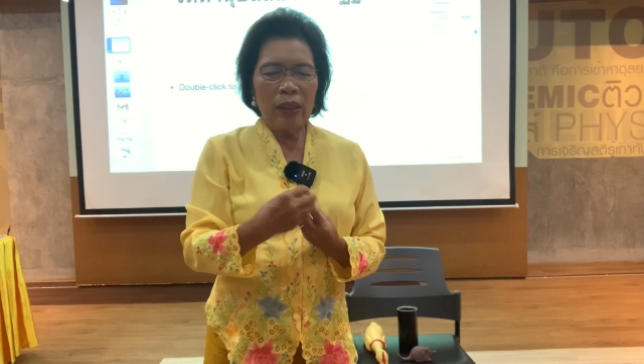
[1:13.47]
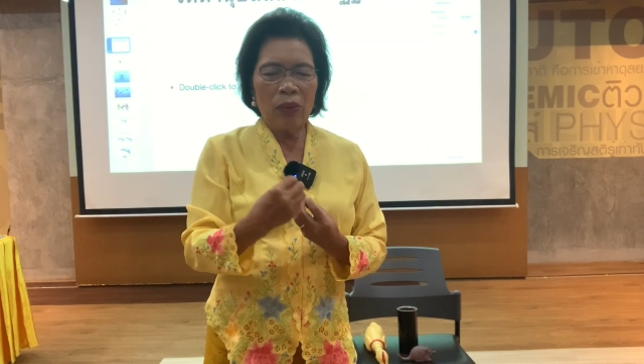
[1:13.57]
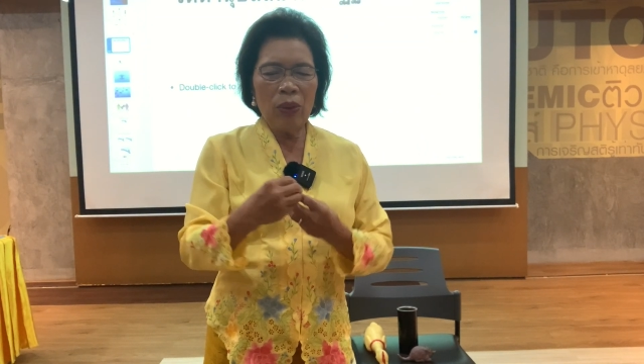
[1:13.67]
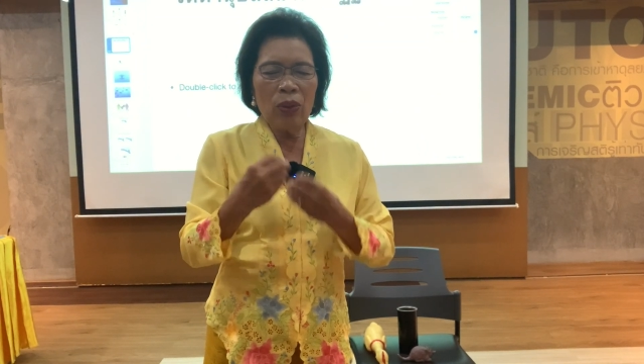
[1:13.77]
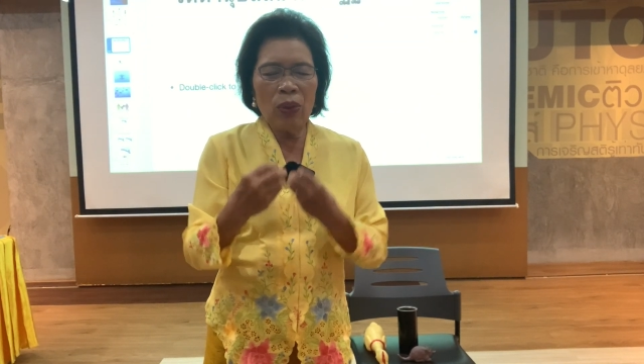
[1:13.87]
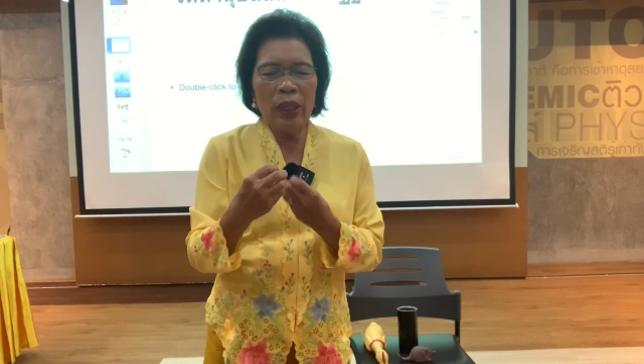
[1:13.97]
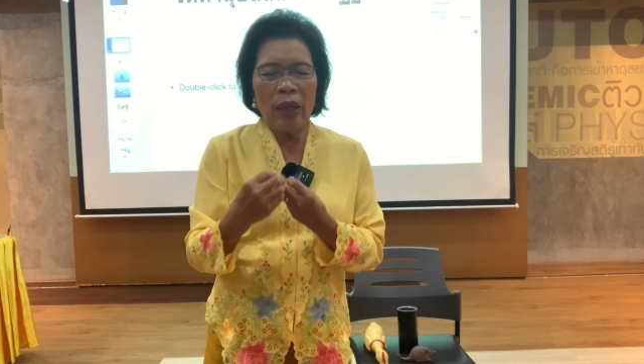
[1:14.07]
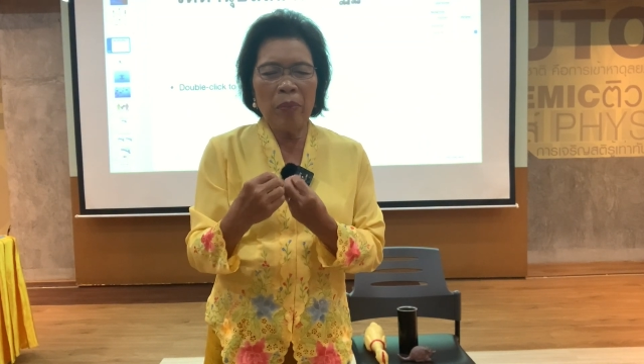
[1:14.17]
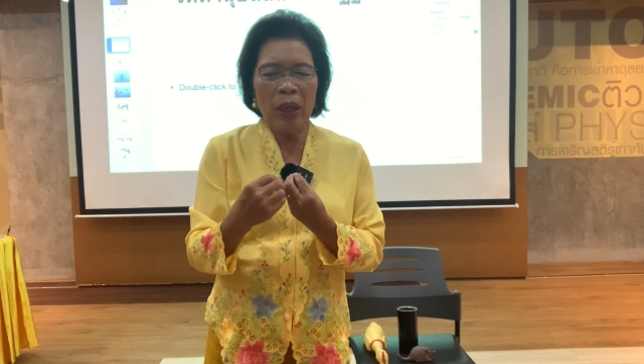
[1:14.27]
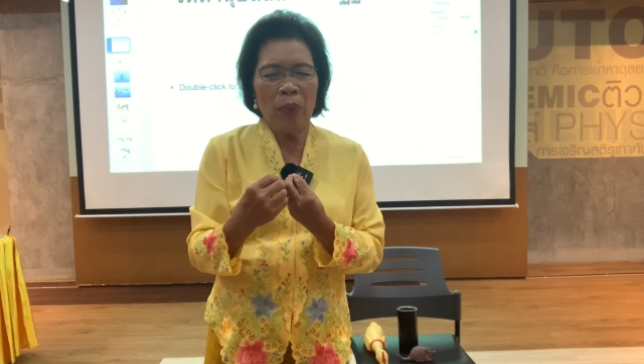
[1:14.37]
คุณคุณเห็
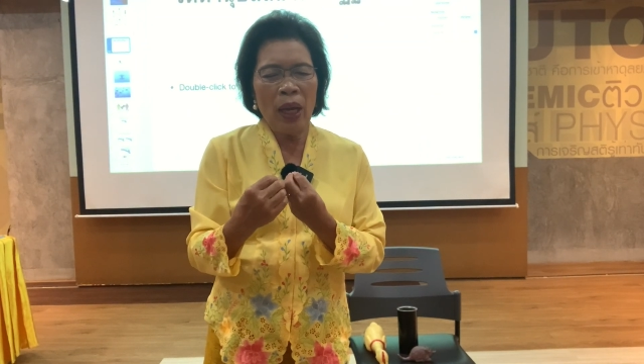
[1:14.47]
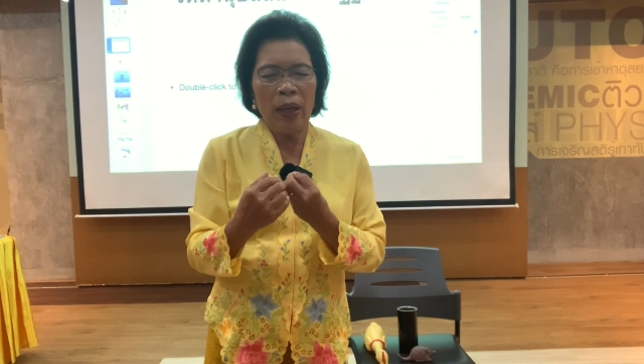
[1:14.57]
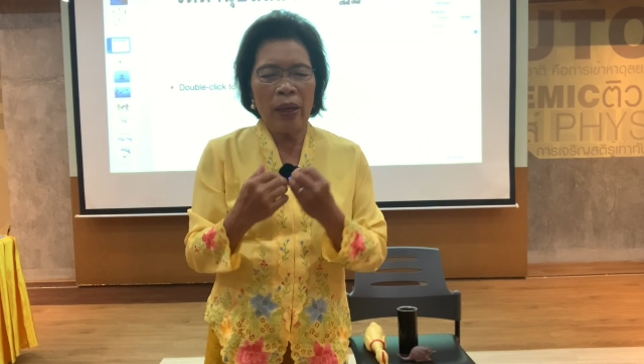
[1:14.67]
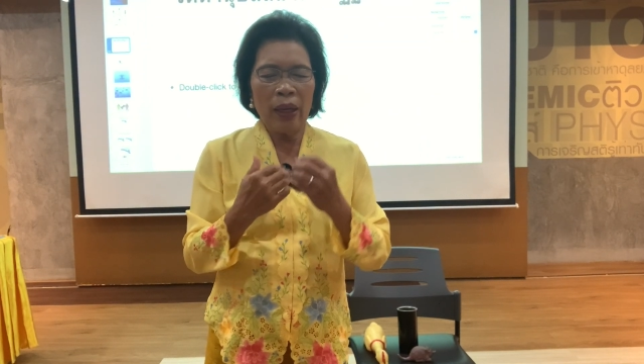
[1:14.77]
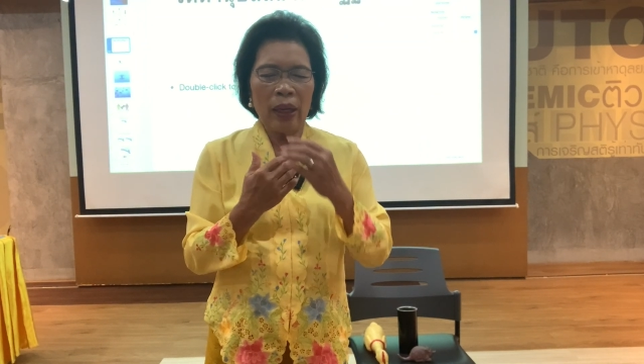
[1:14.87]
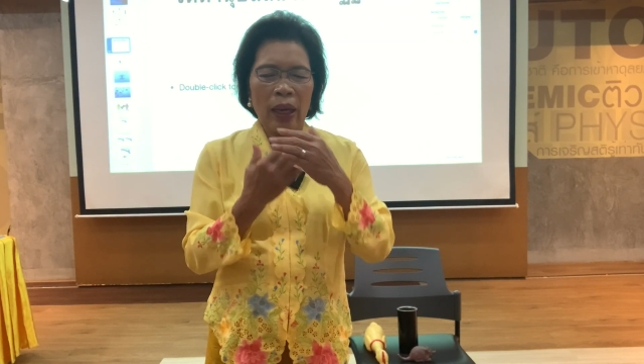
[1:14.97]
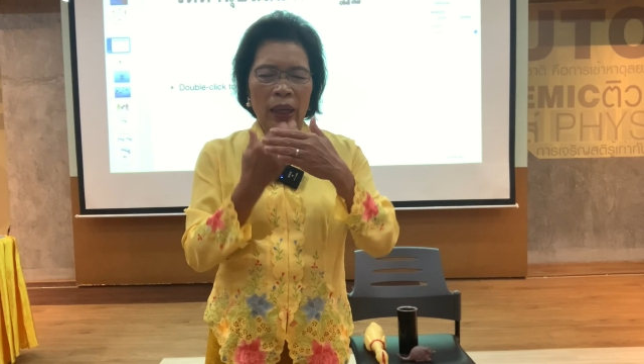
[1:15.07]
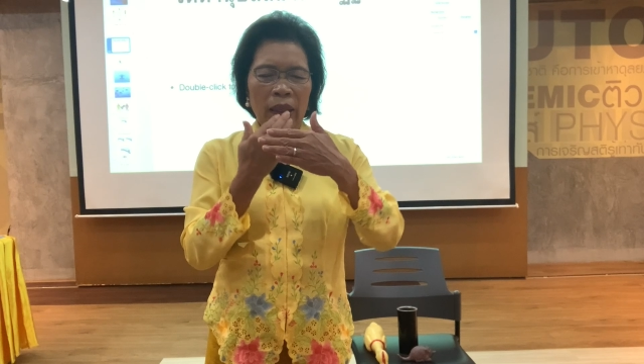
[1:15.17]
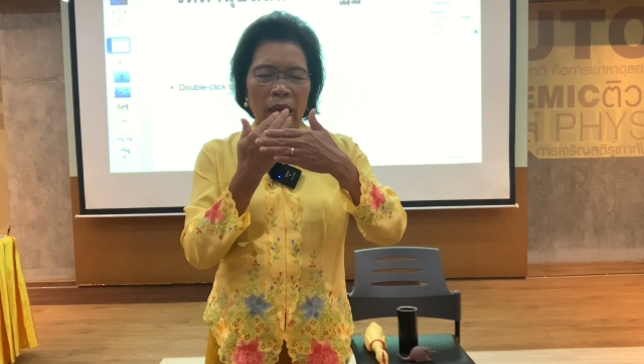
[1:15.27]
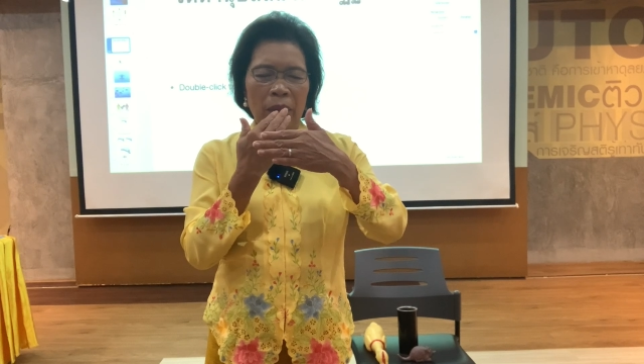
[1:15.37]
นไหมว่าเอ
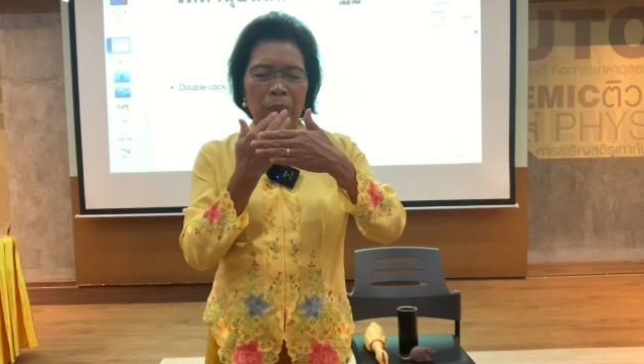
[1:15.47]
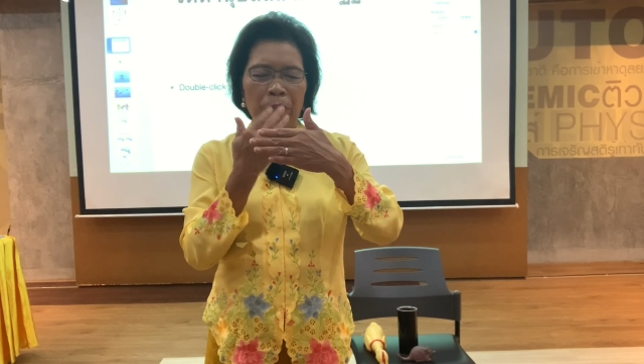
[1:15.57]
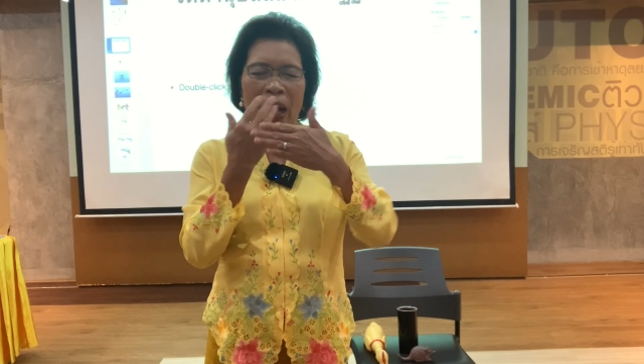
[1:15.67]
กเอก